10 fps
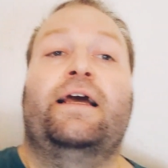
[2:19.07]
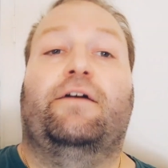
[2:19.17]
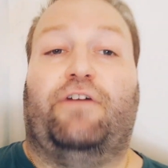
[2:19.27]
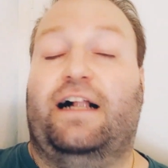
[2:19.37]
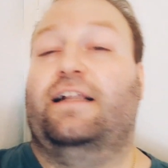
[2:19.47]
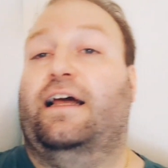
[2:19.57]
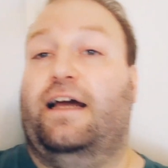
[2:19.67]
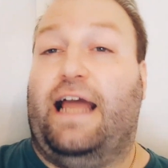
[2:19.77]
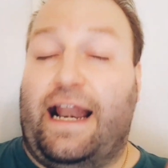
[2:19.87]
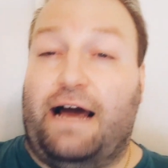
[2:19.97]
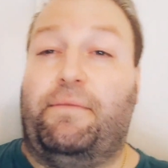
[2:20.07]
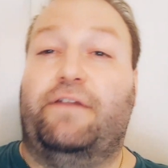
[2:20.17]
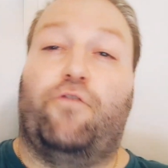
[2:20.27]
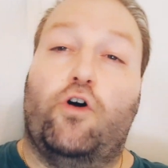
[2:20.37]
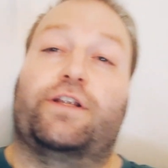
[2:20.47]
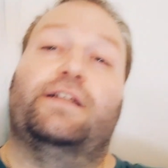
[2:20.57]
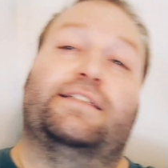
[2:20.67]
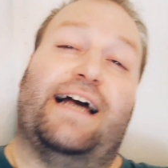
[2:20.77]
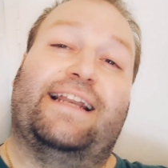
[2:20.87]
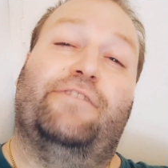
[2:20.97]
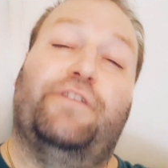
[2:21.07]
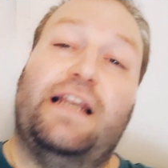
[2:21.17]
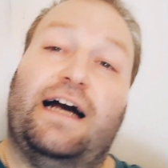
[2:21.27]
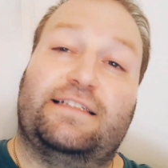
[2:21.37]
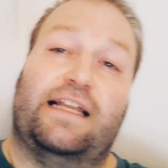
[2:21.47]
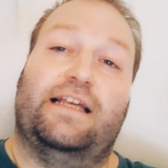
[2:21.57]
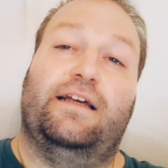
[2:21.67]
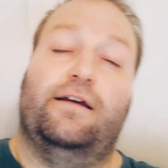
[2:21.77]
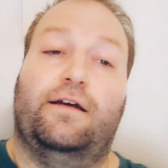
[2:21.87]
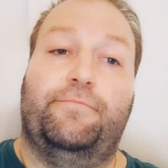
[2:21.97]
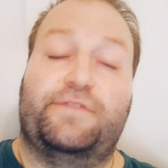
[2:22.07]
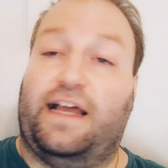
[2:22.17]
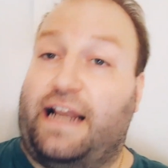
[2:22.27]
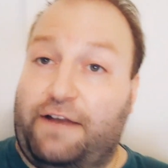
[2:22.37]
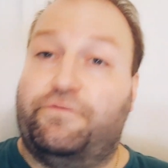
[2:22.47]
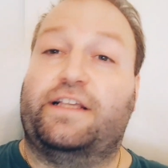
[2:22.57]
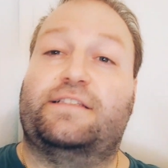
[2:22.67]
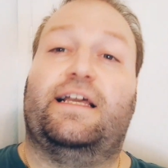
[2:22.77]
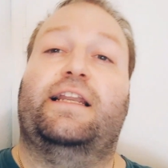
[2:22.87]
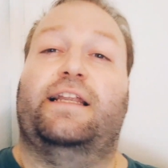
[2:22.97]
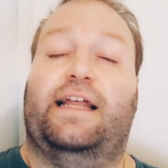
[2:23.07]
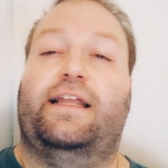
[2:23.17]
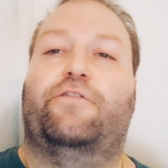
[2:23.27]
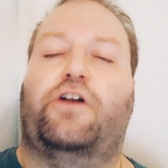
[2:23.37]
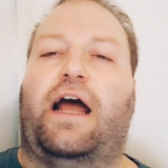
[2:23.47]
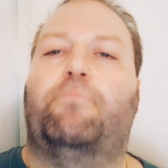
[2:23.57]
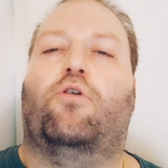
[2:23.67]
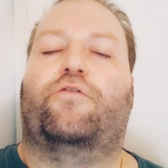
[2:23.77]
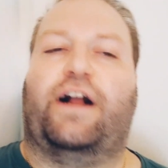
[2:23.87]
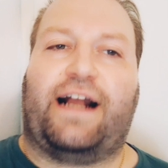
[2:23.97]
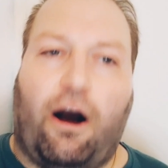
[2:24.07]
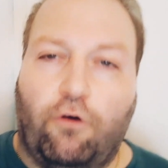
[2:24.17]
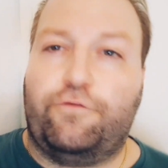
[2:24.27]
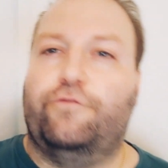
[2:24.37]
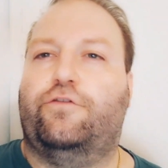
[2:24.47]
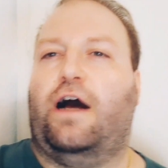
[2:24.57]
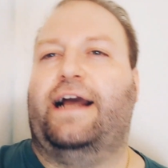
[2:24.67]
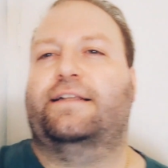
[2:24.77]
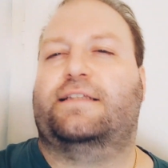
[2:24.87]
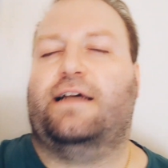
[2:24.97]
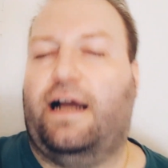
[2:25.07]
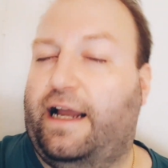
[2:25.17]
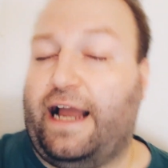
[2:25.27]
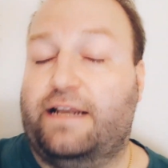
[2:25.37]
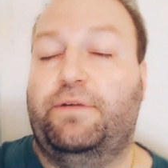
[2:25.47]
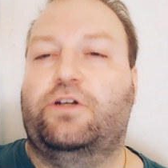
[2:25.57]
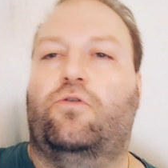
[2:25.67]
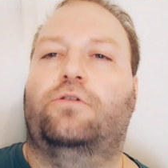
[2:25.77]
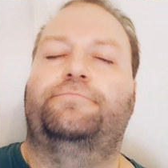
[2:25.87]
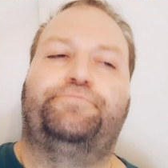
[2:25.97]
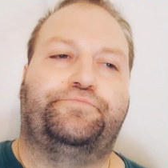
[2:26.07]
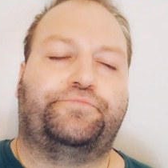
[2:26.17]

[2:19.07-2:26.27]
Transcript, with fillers: Weil äh, Ellermann wollte seine Villa, seine, äh, sein Anwesen dann in der Nähe von Hamburg verkaufen für eins, äh, eine Million